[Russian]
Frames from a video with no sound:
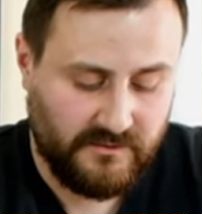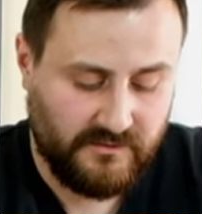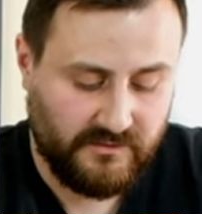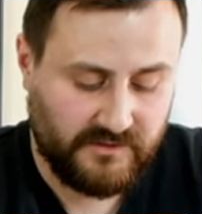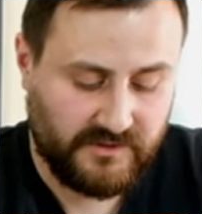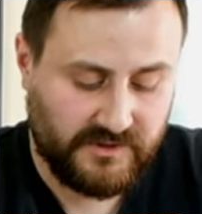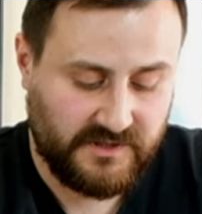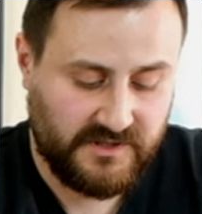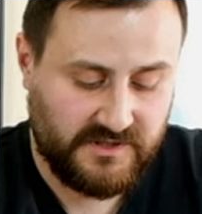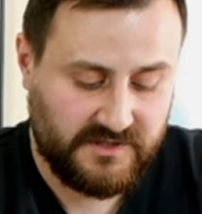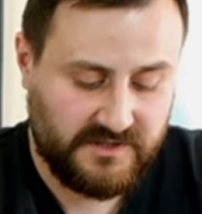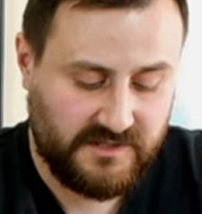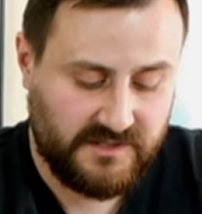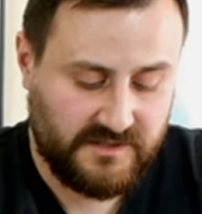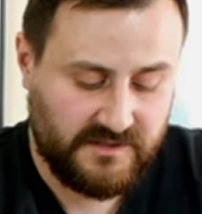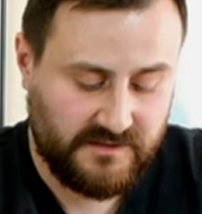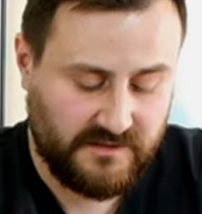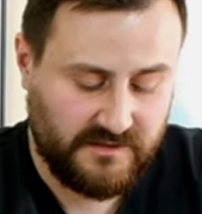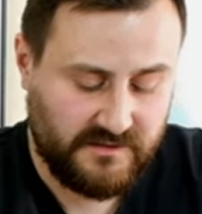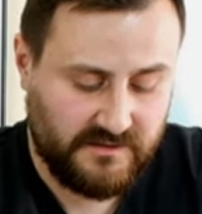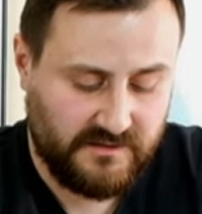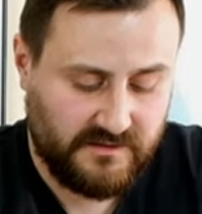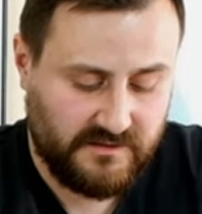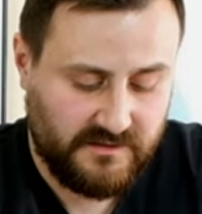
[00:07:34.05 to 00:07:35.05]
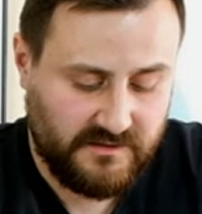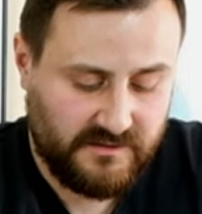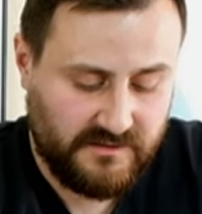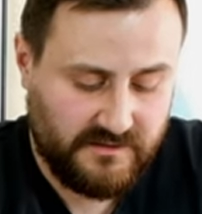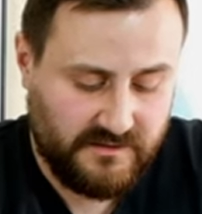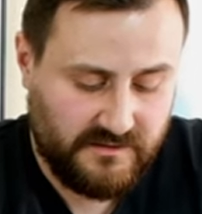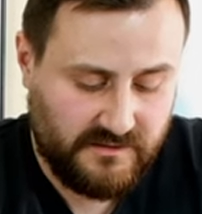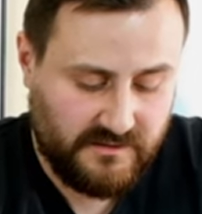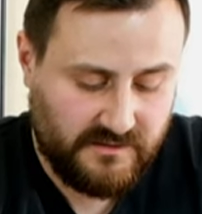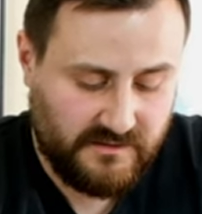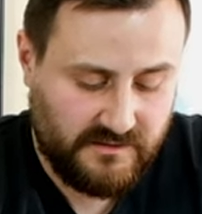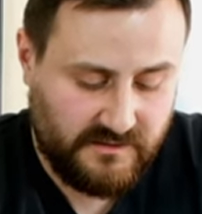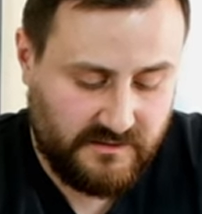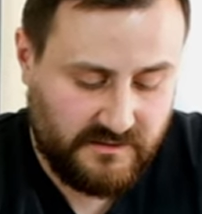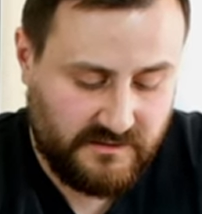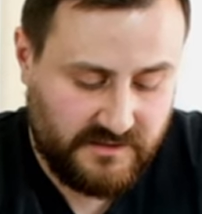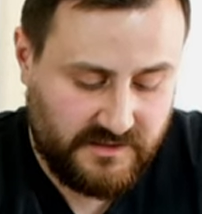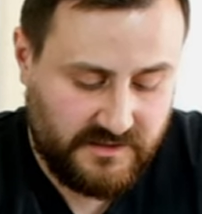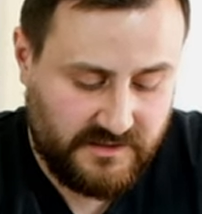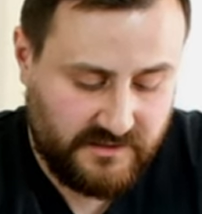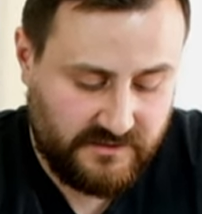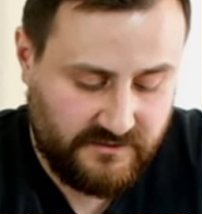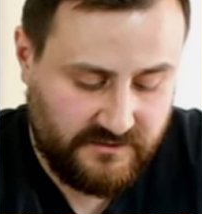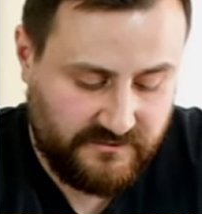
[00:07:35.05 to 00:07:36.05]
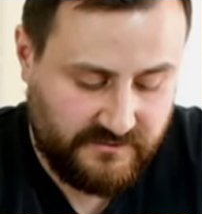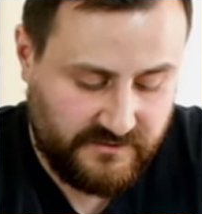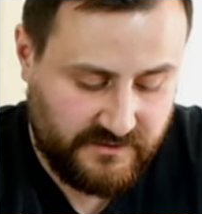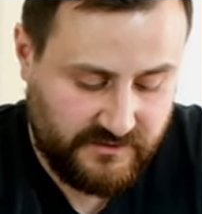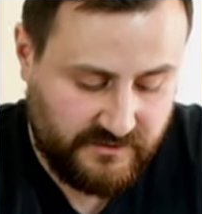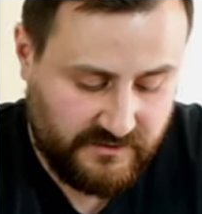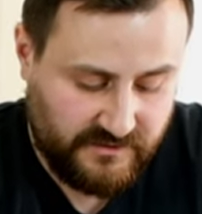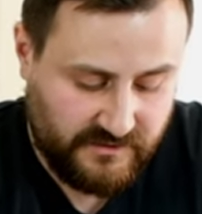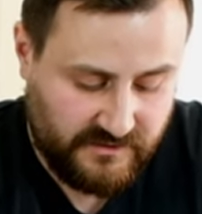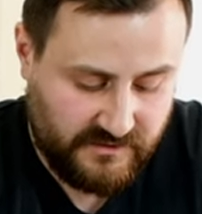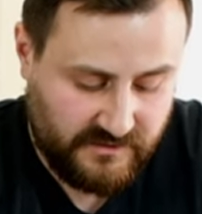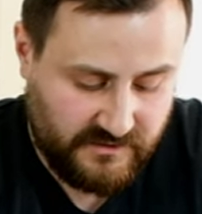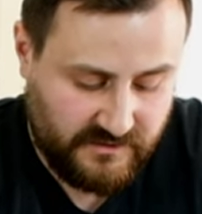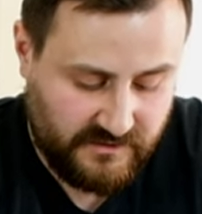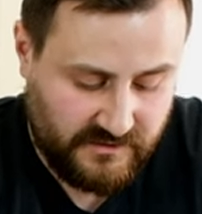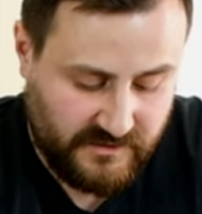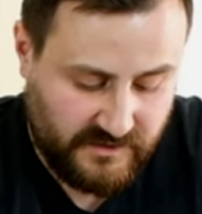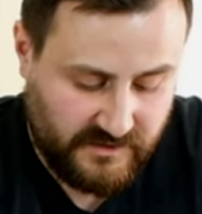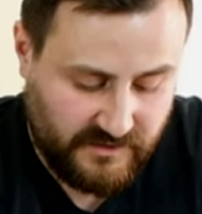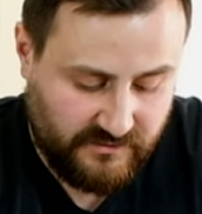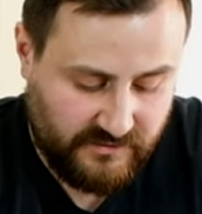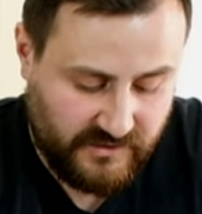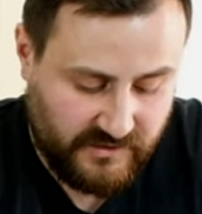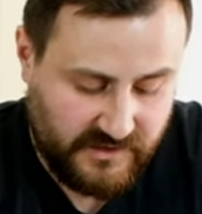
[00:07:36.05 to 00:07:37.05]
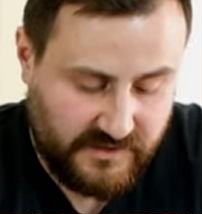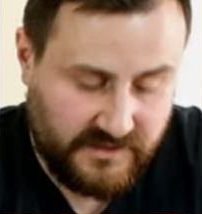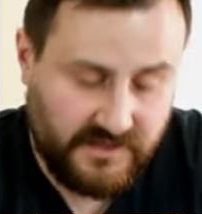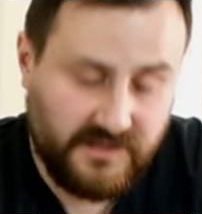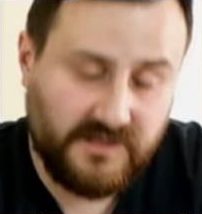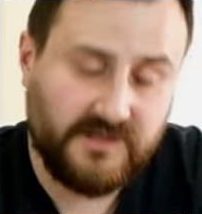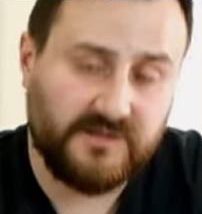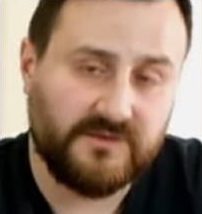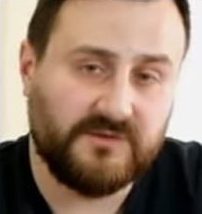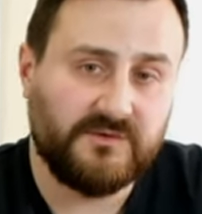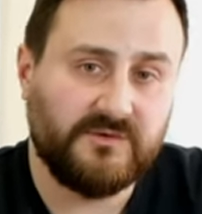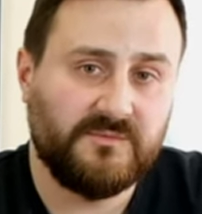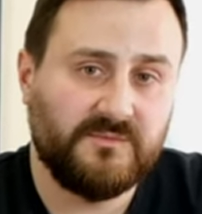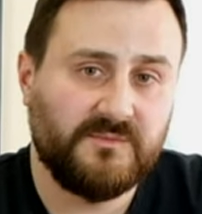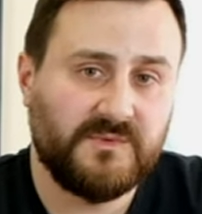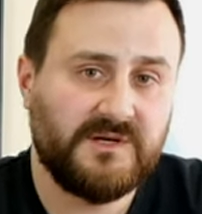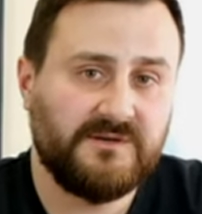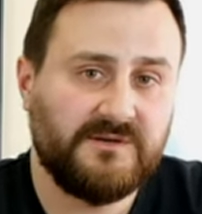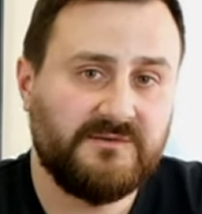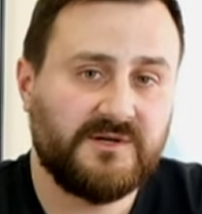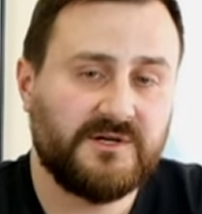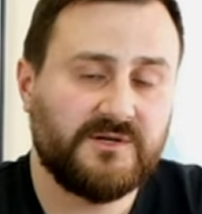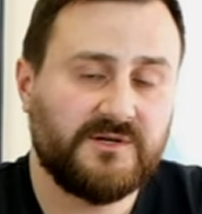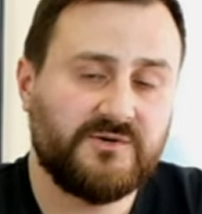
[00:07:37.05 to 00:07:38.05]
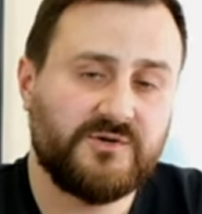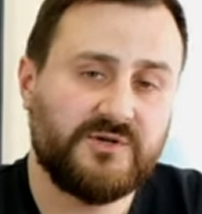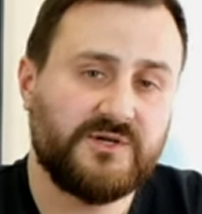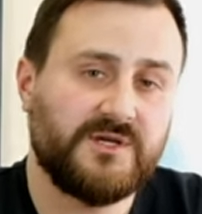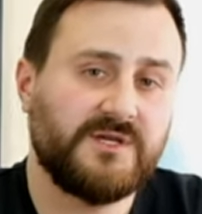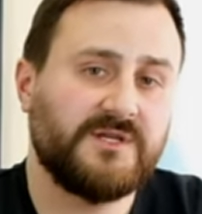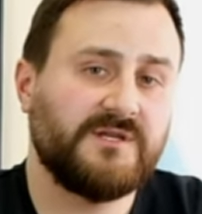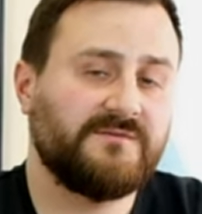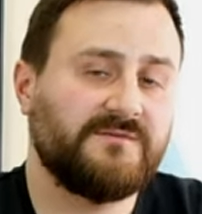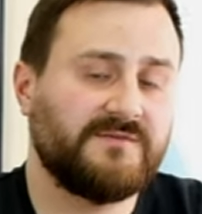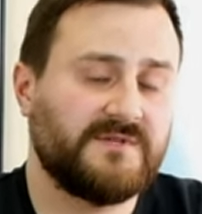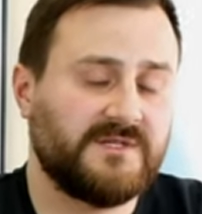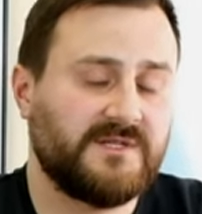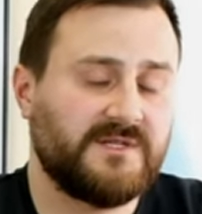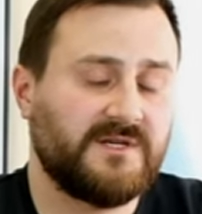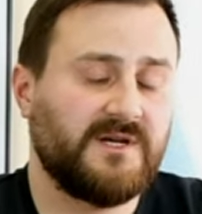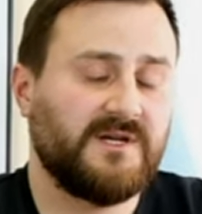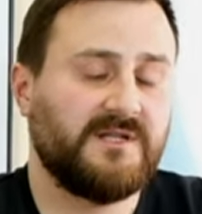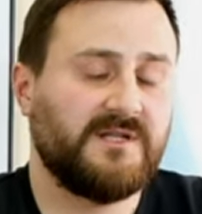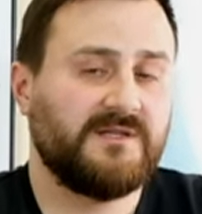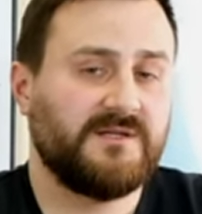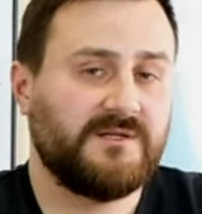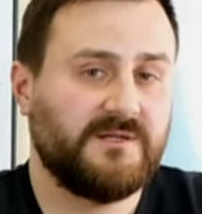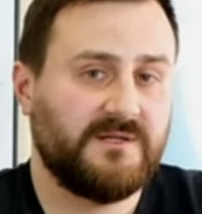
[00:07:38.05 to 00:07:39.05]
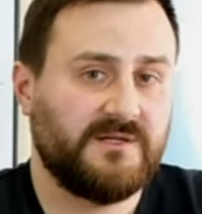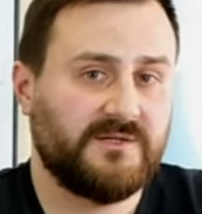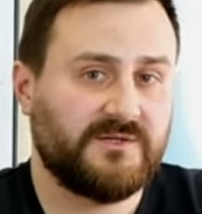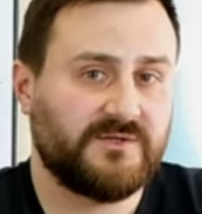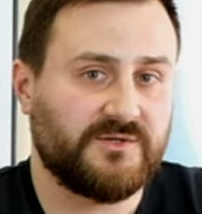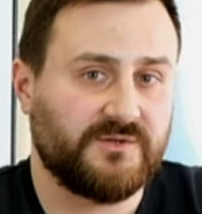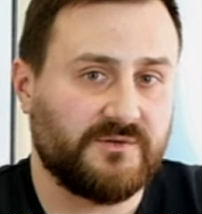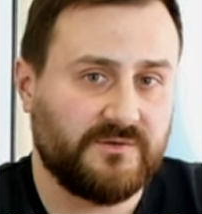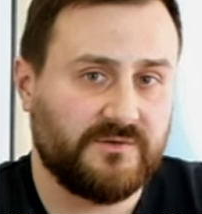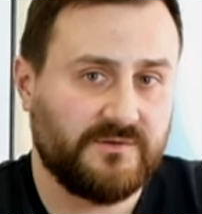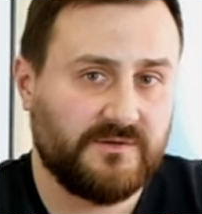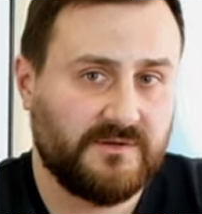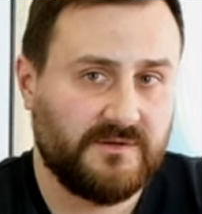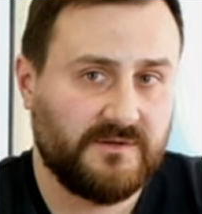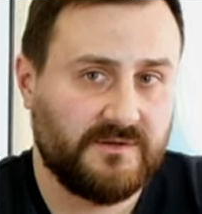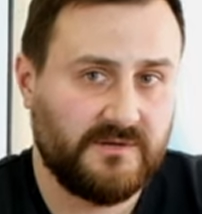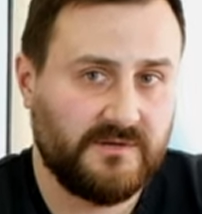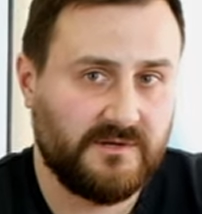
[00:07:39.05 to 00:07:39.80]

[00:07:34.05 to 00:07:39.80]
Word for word: Вот. Если делать все аккуратненько, то болевых ощущений возникать не должно.